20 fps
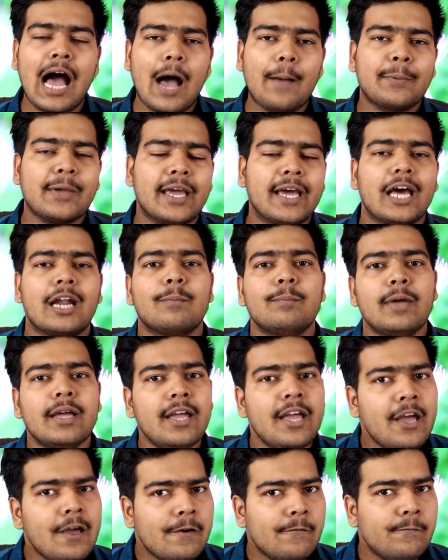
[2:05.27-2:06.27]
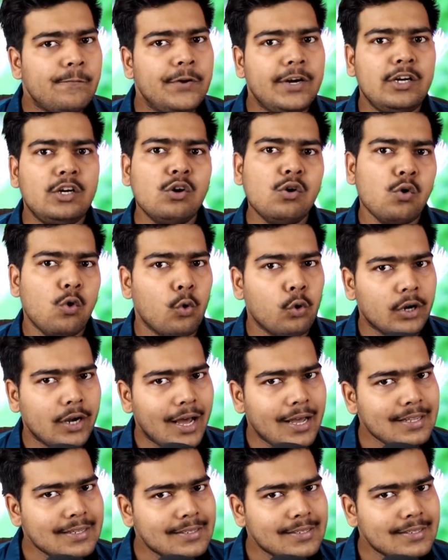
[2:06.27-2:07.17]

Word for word: आपके घर में विंडो होना